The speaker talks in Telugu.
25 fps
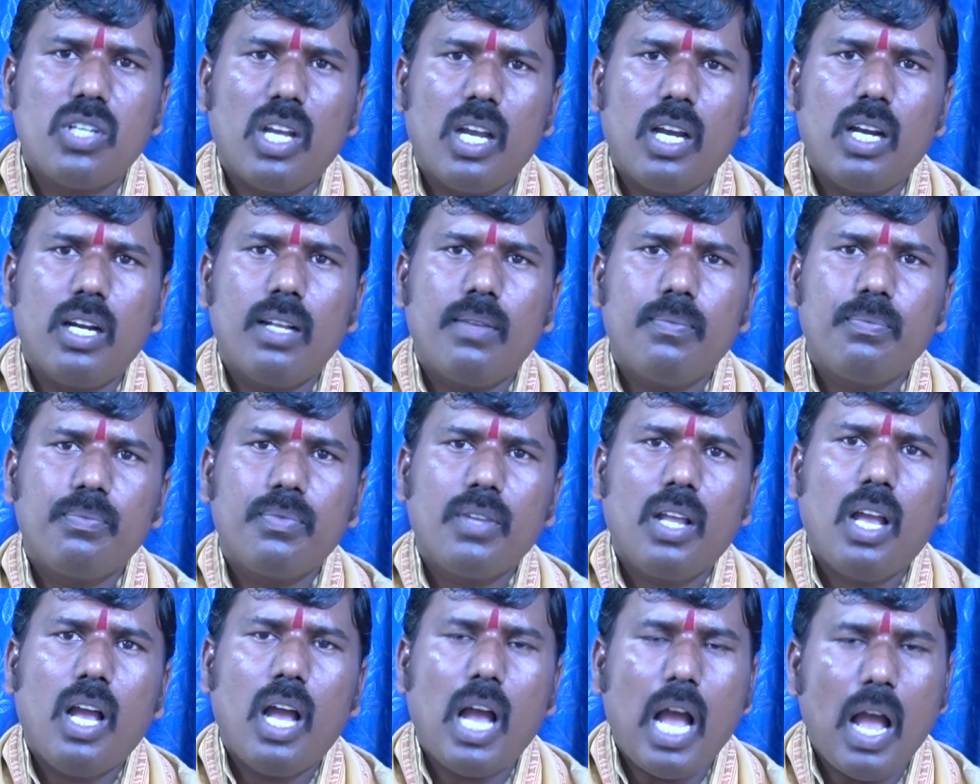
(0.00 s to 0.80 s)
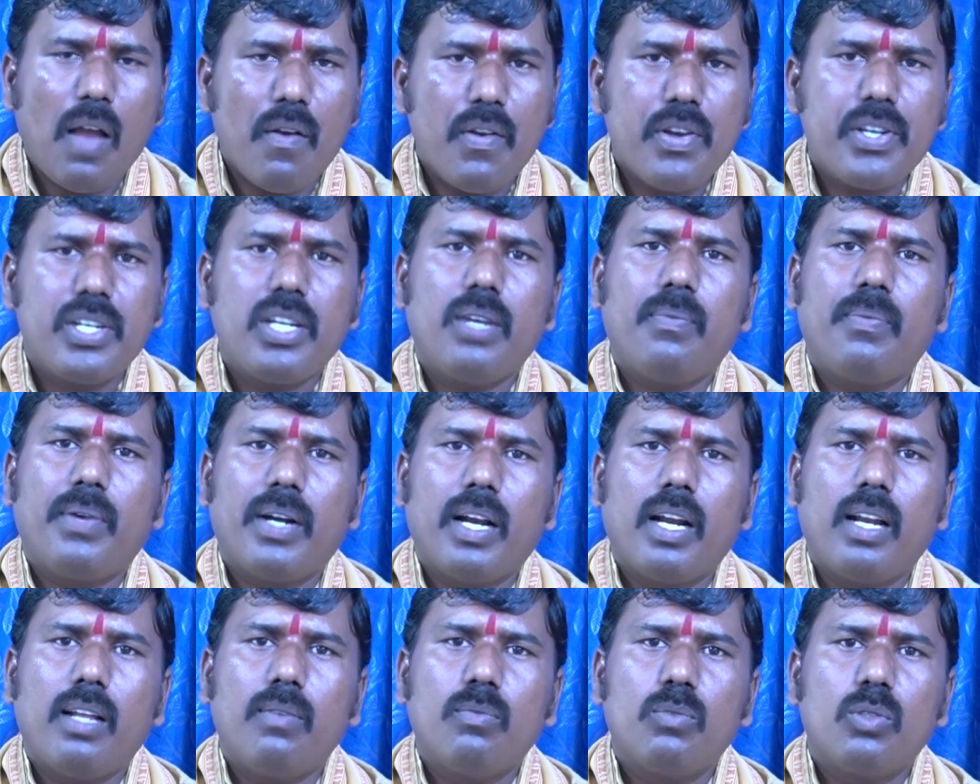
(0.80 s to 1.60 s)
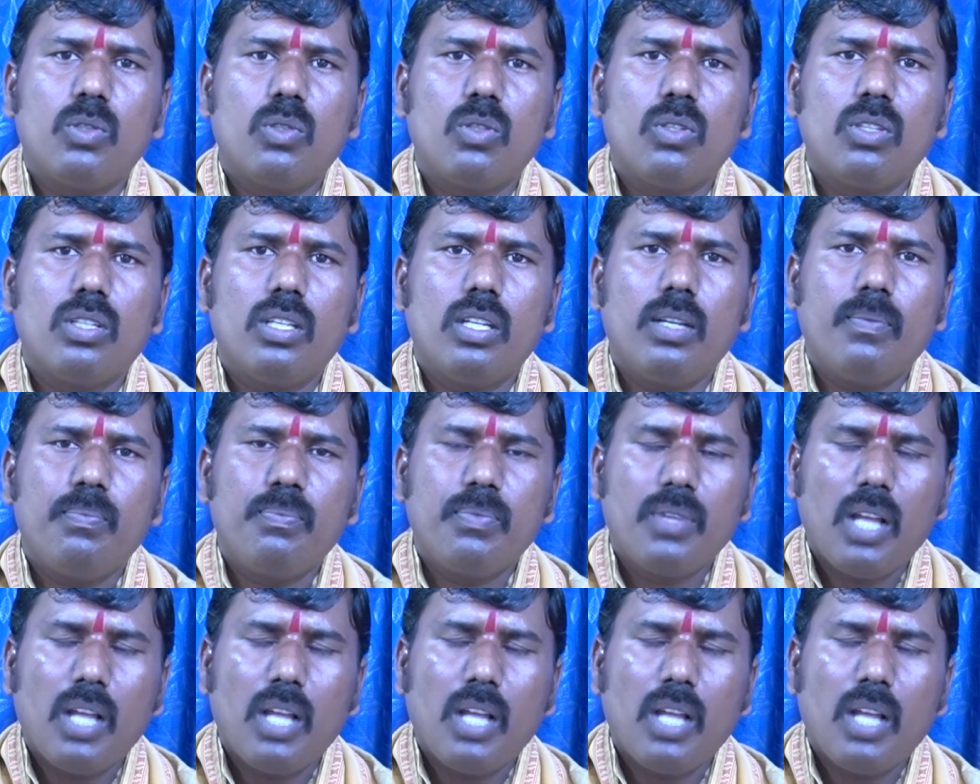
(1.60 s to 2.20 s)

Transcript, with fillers: చేయడం ఆవేశపడడం ఉంటుంది